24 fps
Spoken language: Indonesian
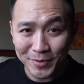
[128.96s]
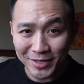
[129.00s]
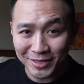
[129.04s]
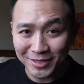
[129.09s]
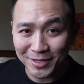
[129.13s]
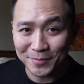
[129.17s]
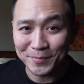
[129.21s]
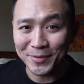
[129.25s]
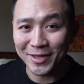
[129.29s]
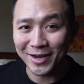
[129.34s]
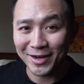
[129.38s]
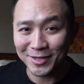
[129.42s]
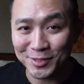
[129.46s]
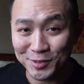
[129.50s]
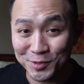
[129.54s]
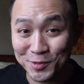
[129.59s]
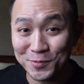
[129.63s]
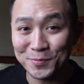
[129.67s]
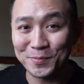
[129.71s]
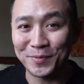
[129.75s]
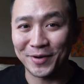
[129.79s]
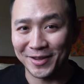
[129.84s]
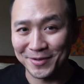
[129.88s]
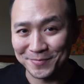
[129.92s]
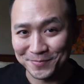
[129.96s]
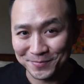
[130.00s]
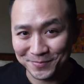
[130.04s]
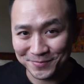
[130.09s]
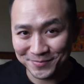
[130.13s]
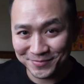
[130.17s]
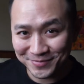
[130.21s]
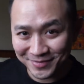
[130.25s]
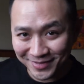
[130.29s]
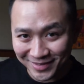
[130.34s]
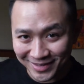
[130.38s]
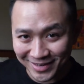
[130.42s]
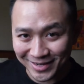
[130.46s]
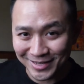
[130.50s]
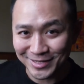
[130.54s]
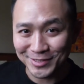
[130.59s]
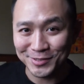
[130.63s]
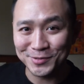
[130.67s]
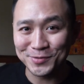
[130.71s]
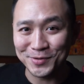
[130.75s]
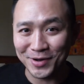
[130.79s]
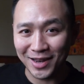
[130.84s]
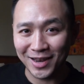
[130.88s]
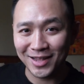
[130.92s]
bata merah Supreme
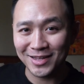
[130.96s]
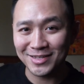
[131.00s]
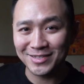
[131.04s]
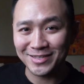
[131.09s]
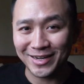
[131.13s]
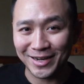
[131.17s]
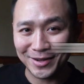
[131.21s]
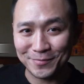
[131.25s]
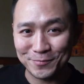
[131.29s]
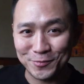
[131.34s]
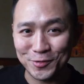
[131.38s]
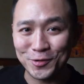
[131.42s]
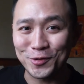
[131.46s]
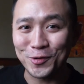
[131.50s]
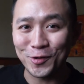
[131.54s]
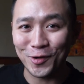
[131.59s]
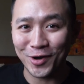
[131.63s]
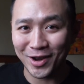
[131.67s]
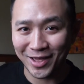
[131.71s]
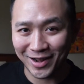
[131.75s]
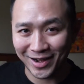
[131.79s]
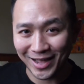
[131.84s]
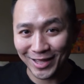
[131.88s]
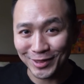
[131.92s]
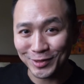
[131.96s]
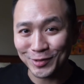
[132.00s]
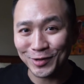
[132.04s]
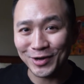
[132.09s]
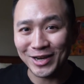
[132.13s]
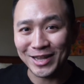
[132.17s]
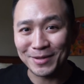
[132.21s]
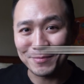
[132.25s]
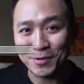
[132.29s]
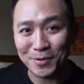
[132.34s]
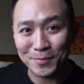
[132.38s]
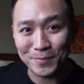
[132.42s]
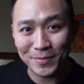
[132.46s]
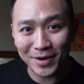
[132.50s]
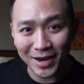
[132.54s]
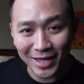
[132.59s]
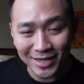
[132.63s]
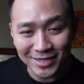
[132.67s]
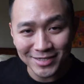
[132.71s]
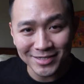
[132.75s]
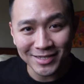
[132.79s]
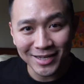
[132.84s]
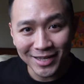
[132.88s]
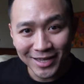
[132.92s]
dijual 1000 dolar atau
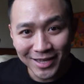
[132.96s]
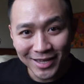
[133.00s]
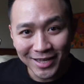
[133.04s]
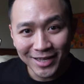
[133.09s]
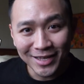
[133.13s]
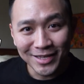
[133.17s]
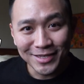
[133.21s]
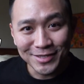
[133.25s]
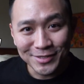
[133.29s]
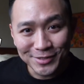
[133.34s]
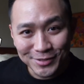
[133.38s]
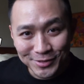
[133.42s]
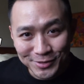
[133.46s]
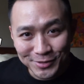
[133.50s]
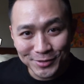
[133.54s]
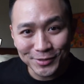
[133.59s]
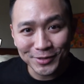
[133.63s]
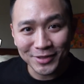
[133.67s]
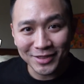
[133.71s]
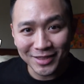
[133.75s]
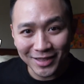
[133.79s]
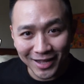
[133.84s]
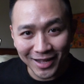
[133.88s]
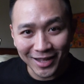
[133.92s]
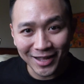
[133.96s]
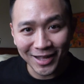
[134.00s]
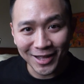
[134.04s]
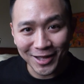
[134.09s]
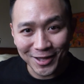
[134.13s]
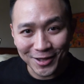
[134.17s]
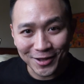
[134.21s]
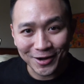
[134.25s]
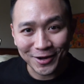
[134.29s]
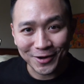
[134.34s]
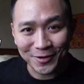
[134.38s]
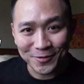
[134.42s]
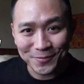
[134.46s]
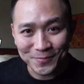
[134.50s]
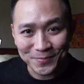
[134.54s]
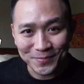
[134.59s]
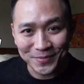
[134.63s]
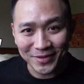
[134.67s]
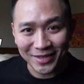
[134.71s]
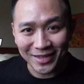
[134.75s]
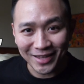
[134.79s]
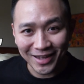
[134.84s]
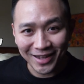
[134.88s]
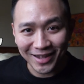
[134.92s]
15 juta
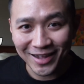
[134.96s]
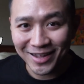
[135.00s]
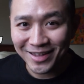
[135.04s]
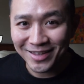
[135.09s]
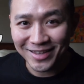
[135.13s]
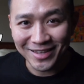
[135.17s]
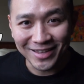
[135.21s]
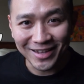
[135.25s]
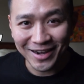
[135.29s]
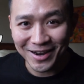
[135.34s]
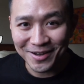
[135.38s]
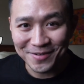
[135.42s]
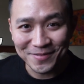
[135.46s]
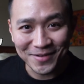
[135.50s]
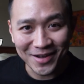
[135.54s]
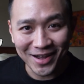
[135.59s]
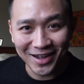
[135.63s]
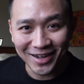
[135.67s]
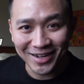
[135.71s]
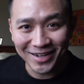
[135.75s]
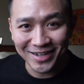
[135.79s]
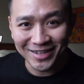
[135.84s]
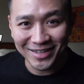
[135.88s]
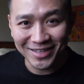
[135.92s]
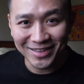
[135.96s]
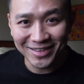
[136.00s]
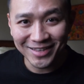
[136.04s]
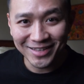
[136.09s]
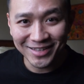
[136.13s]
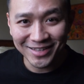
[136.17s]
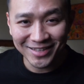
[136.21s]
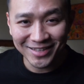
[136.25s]
rupiah. Gila banget.